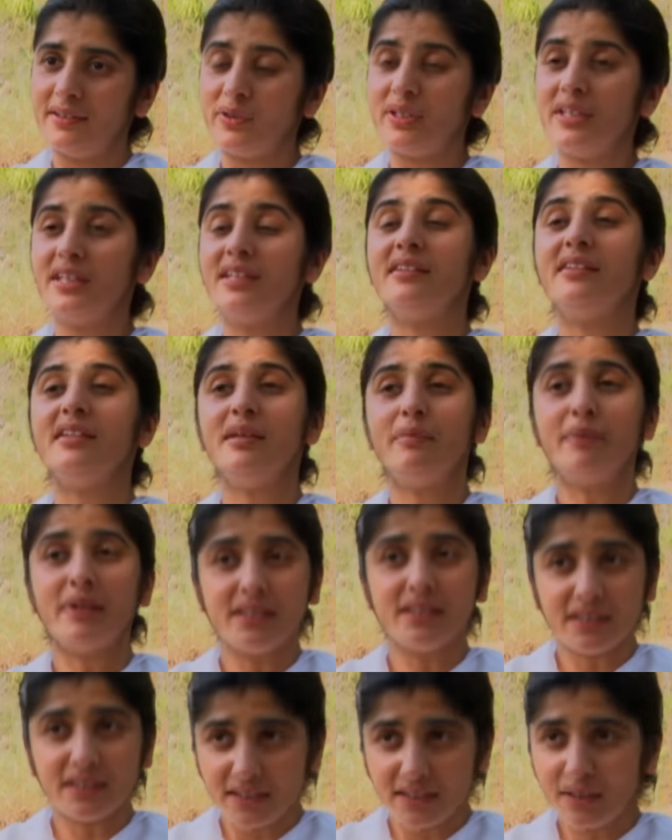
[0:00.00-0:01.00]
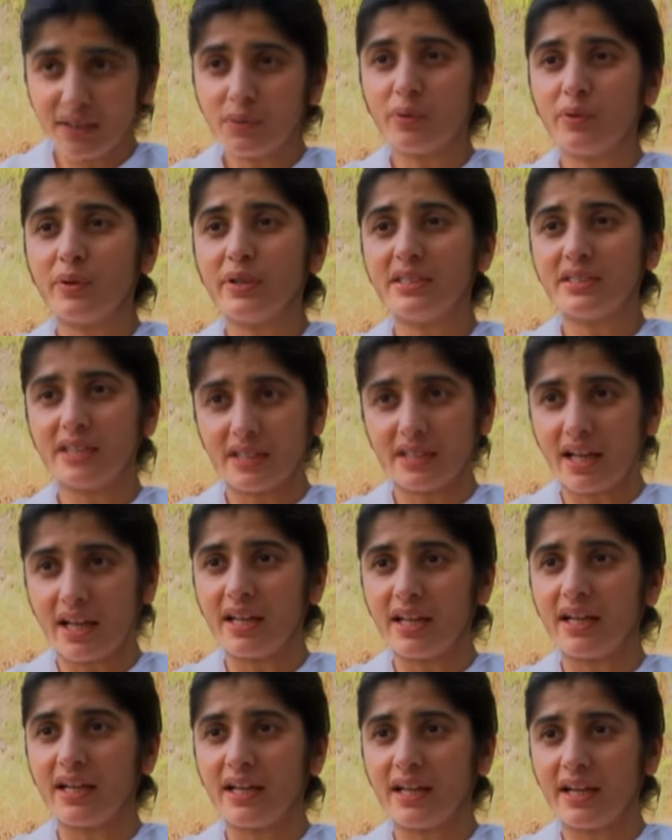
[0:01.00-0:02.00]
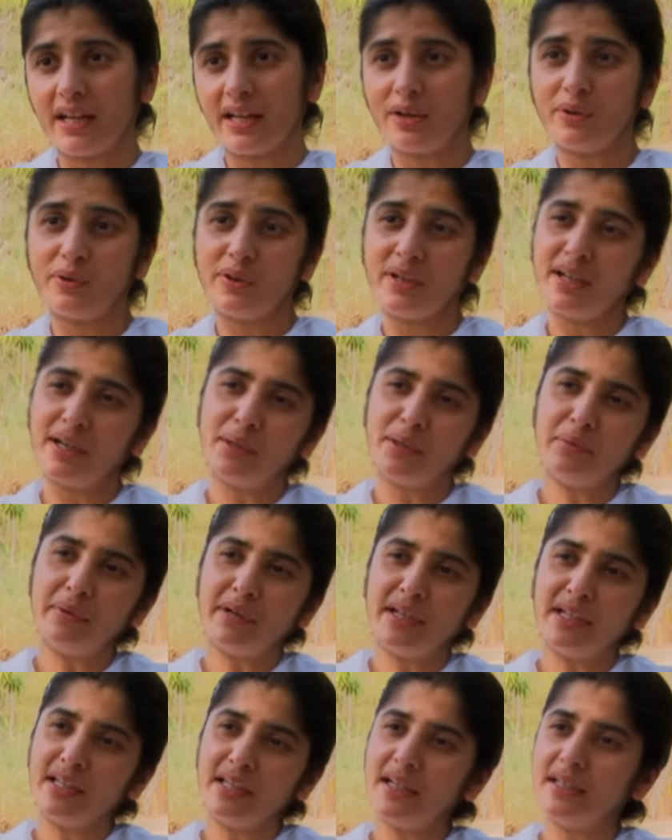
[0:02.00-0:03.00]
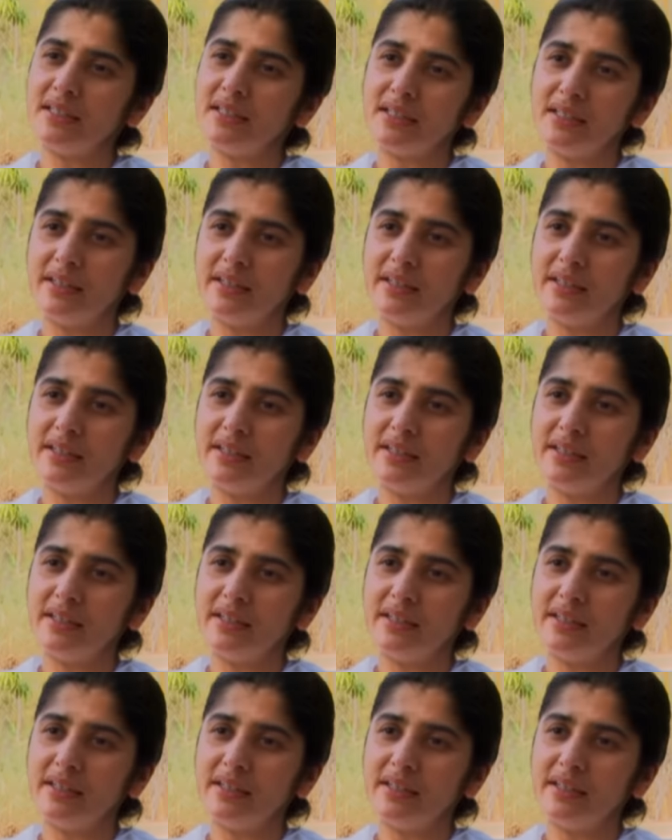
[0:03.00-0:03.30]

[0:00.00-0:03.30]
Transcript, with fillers: और इतनी बार इतने लोगों के साथ खाना खाया और हर बार क्या कर